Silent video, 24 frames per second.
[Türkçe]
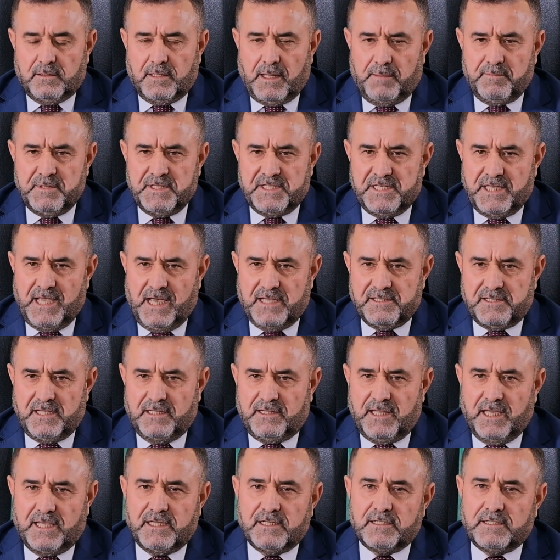Tabi
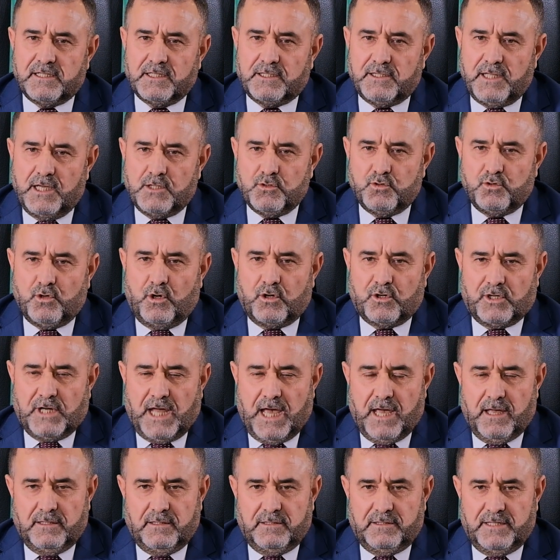siyasete girdikten
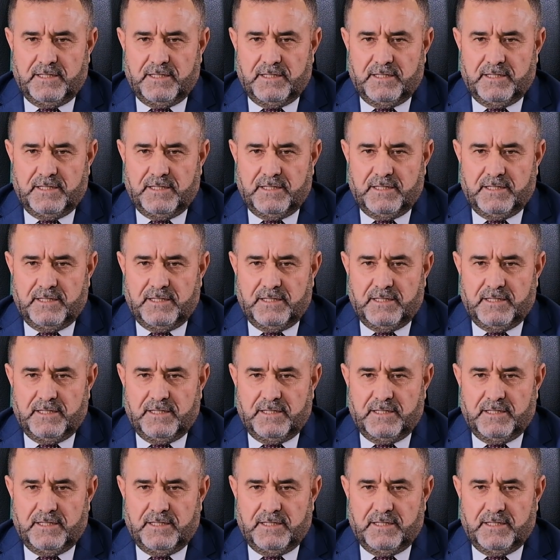sonra